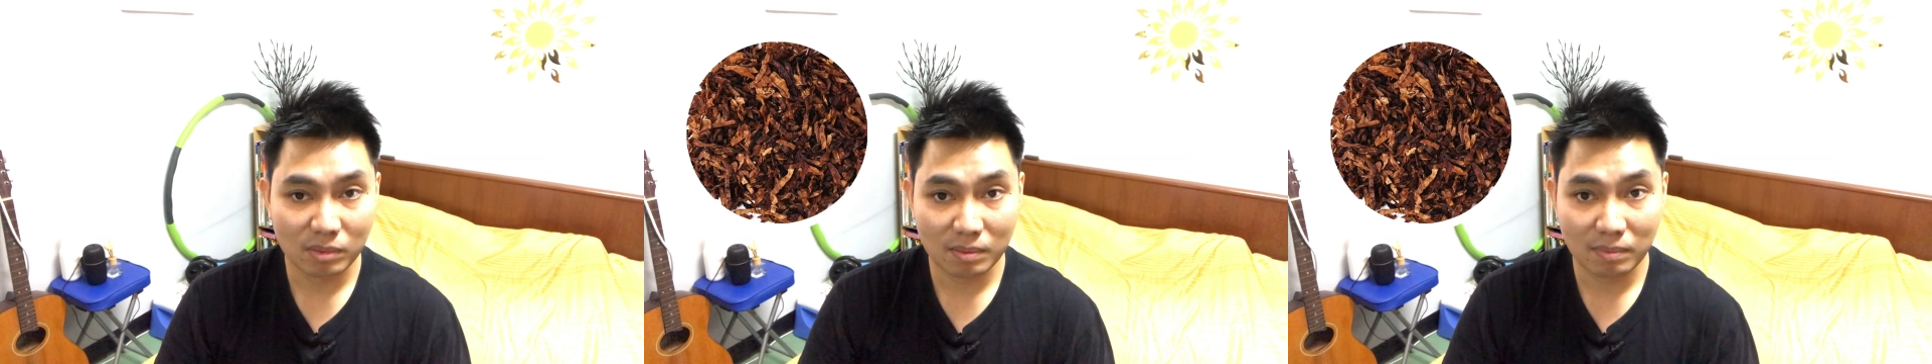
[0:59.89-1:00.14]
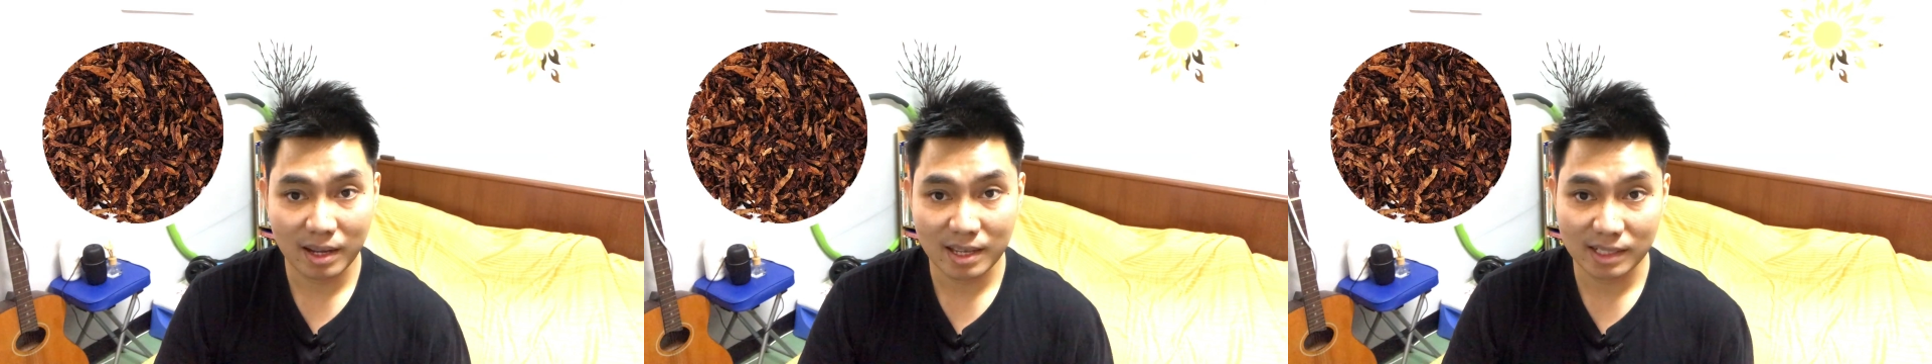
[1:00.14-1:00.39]
มี
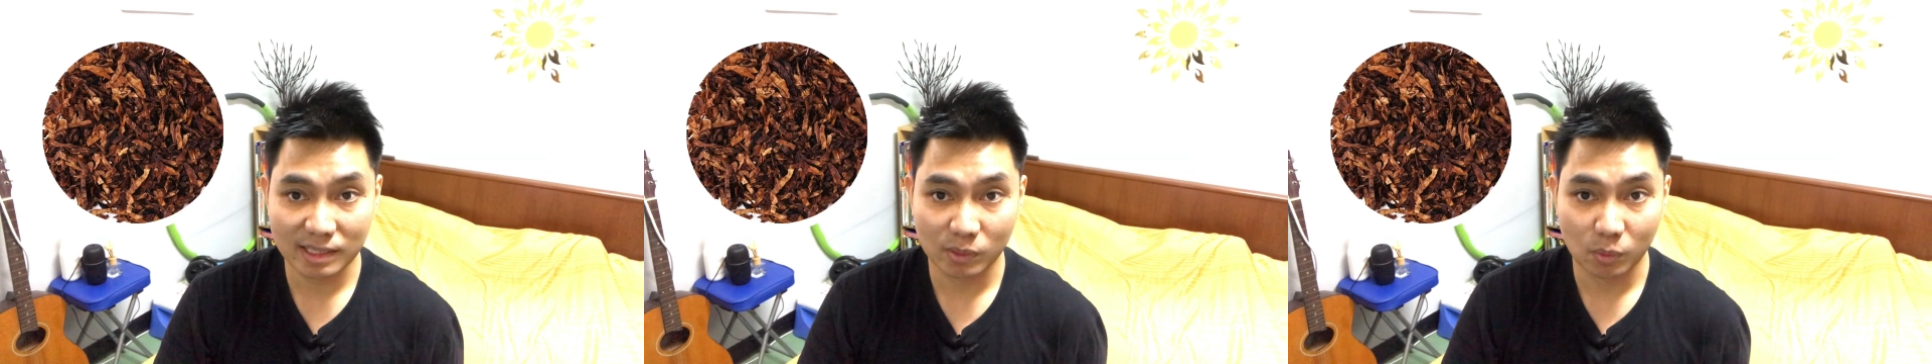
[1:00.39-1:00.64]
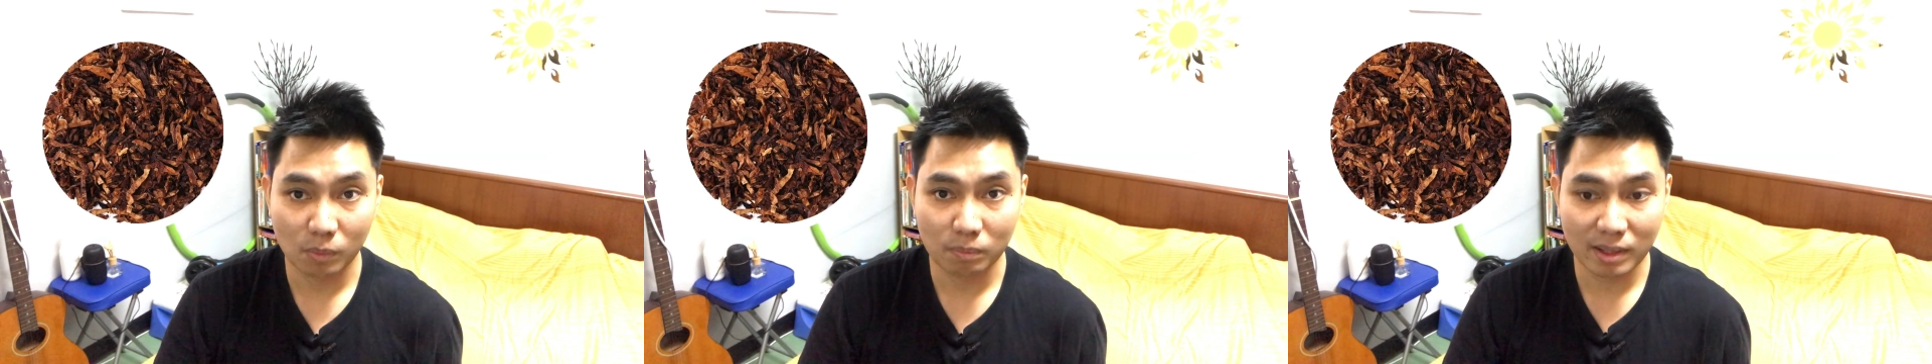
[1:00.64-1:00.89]
ใบยา
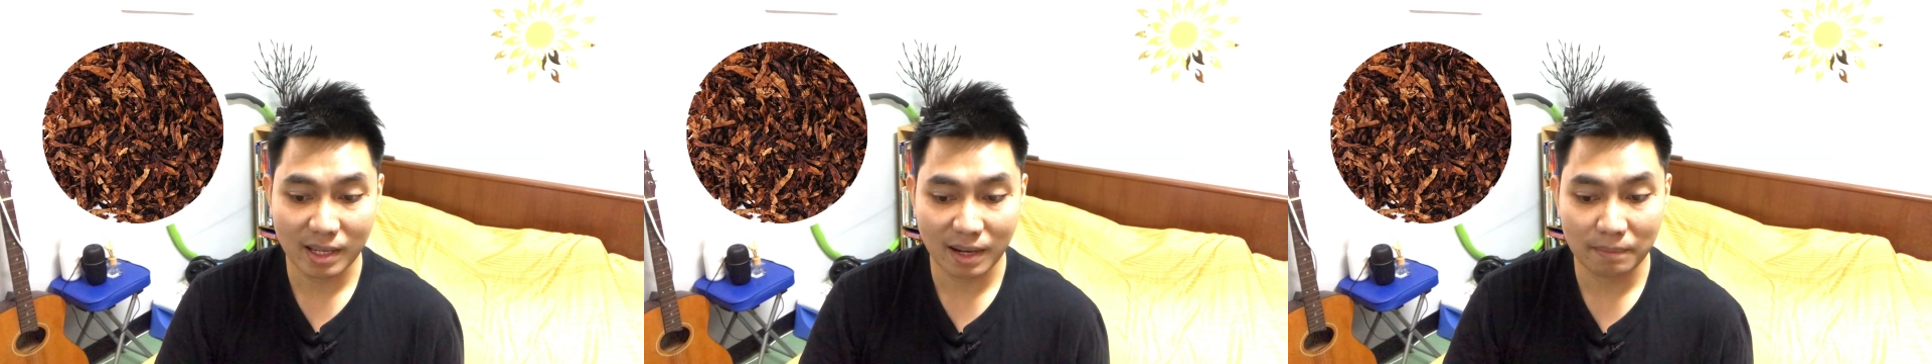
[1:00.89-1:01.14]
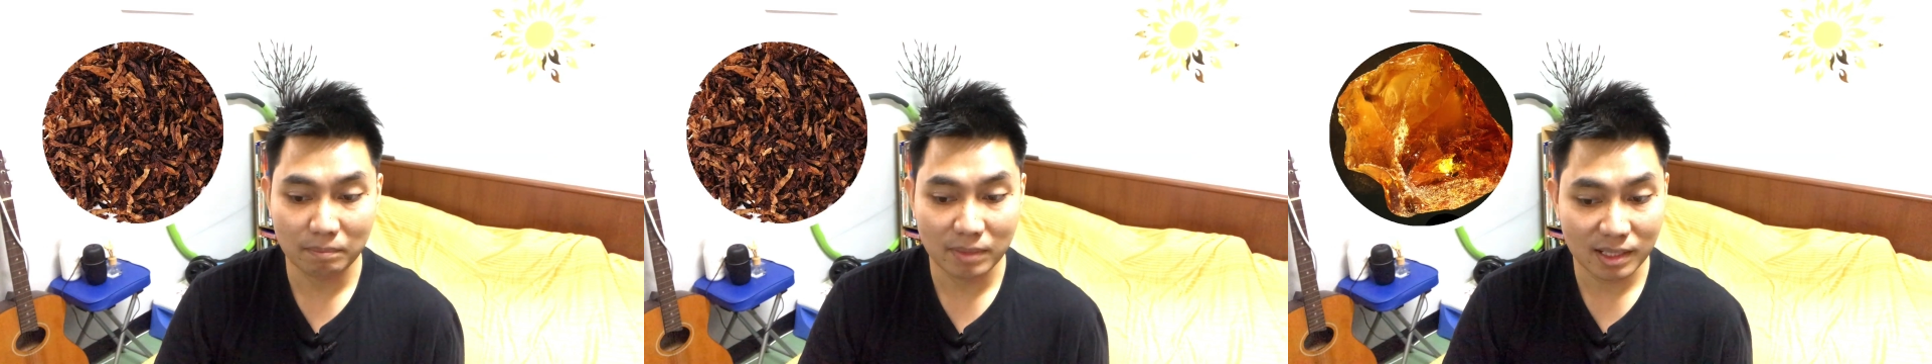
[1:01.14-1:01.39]
สูบมี
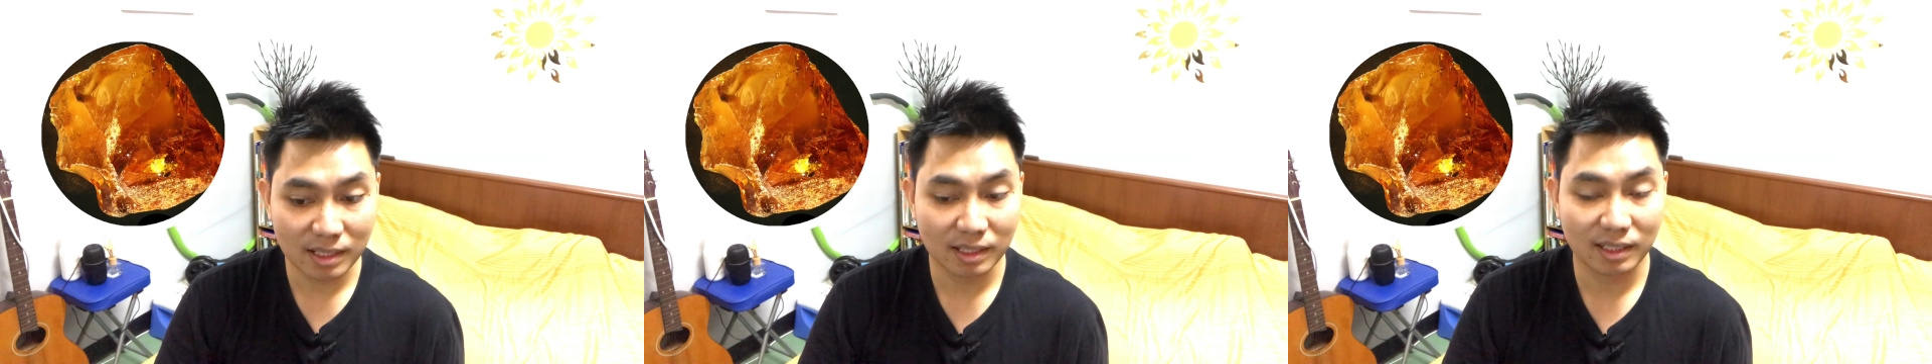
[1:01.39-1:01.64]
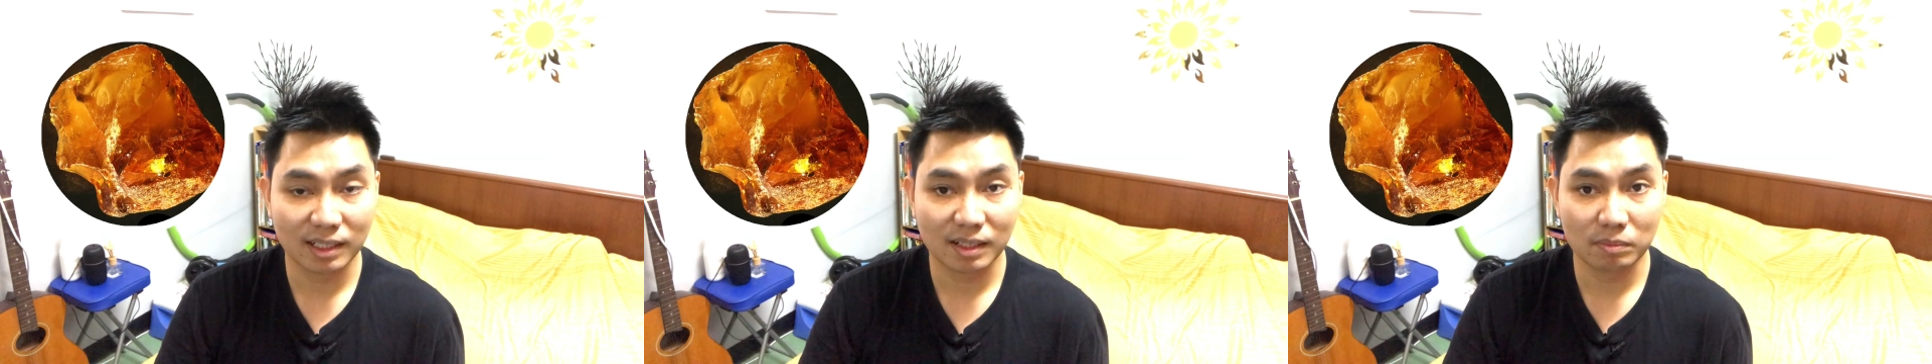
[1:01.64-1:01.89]
อัมเบอ
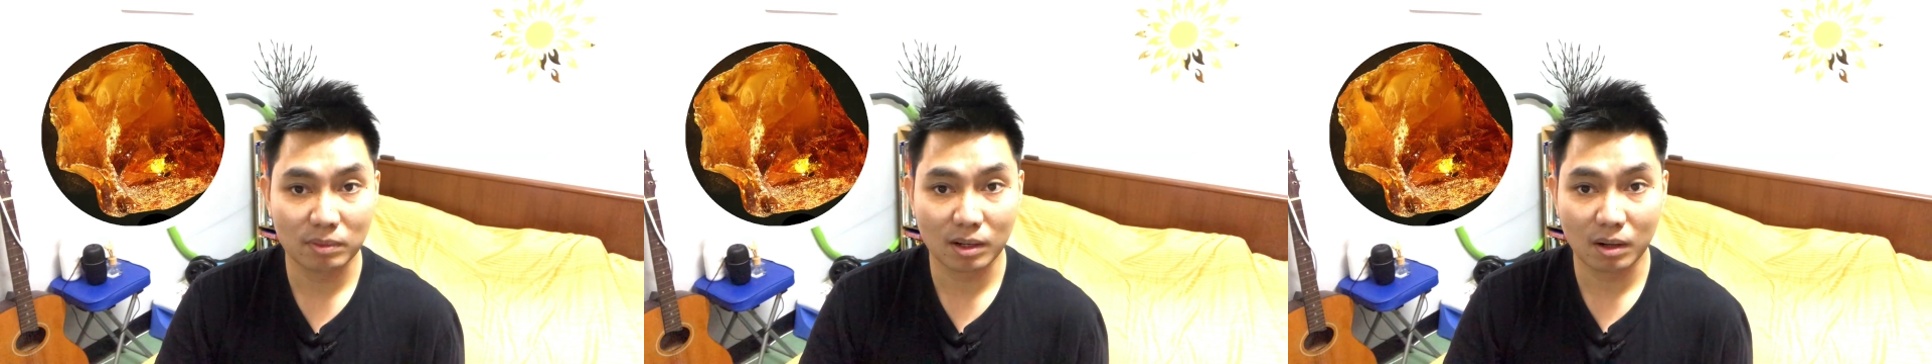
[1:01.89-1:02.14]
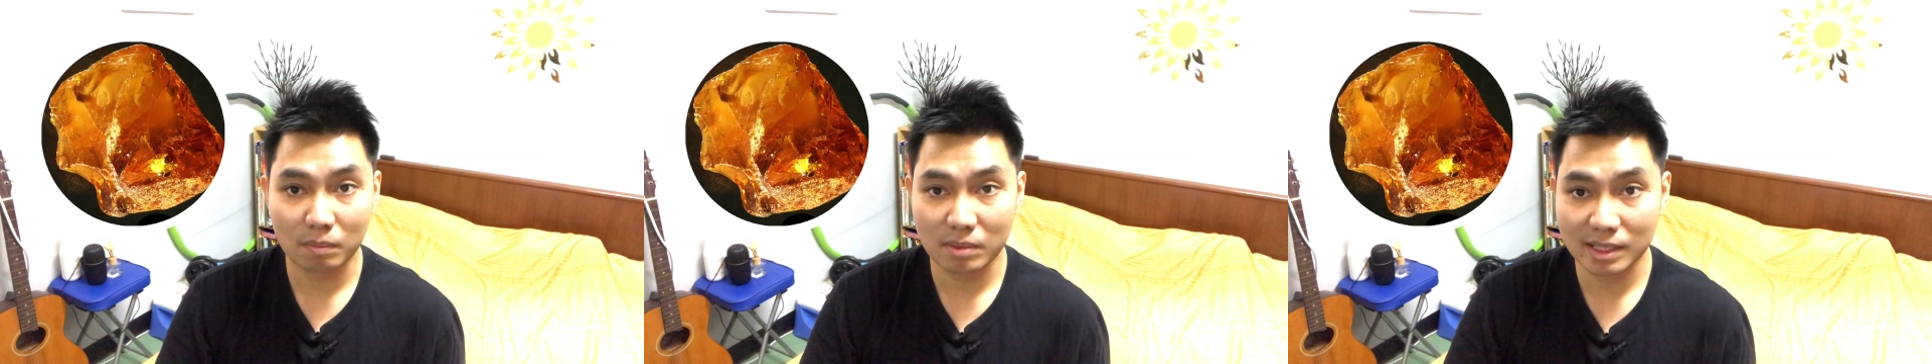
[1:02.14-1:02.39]
ร์นะครับ
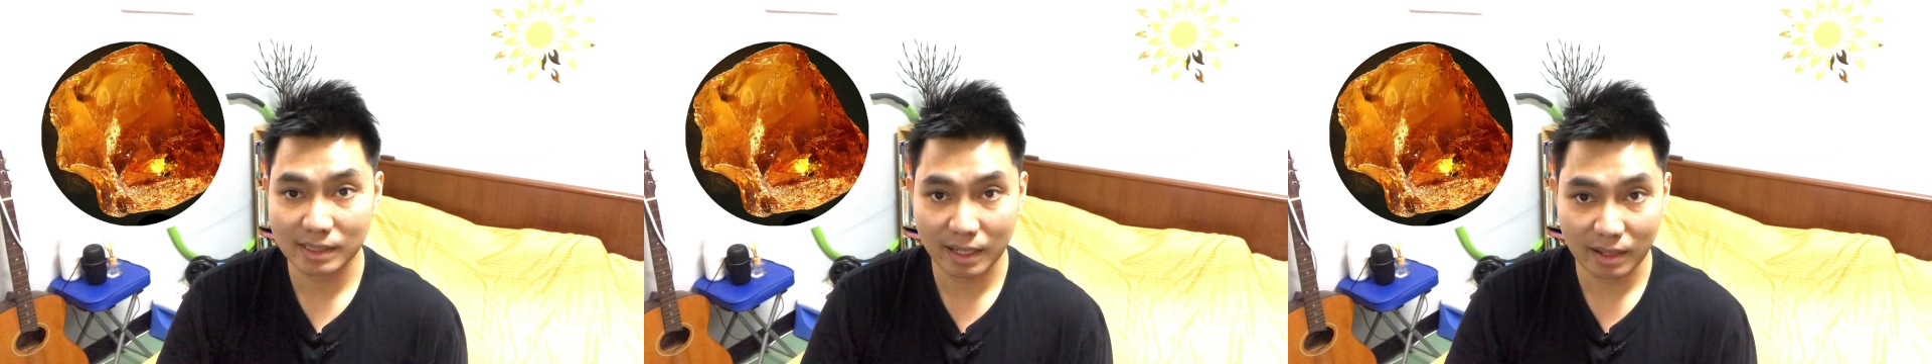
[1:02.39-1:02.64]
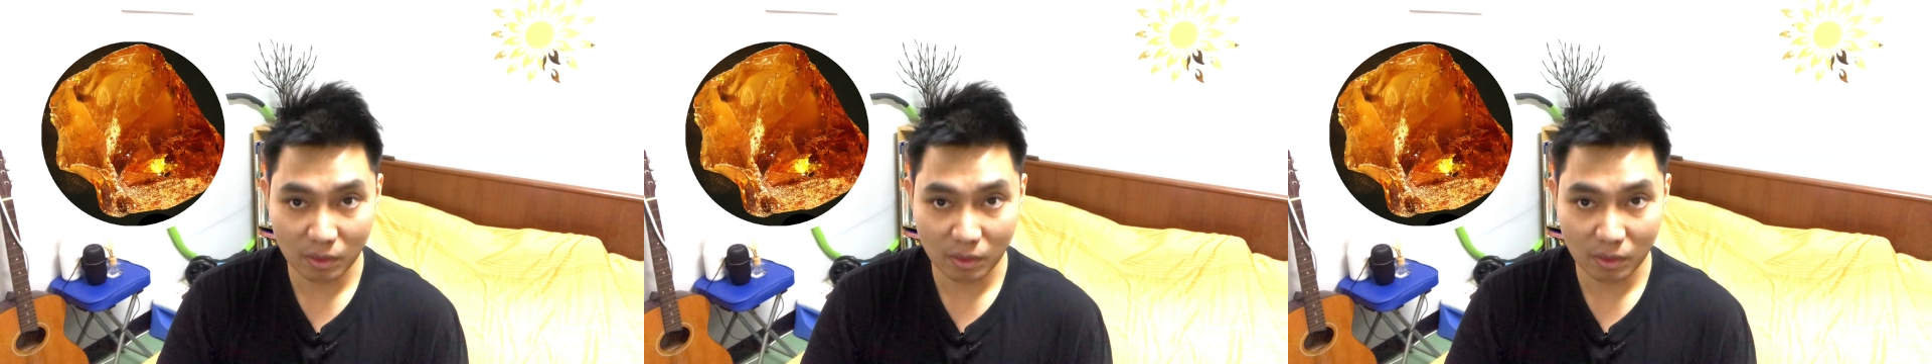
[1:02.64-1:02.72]
แล้วก็มีแซนเด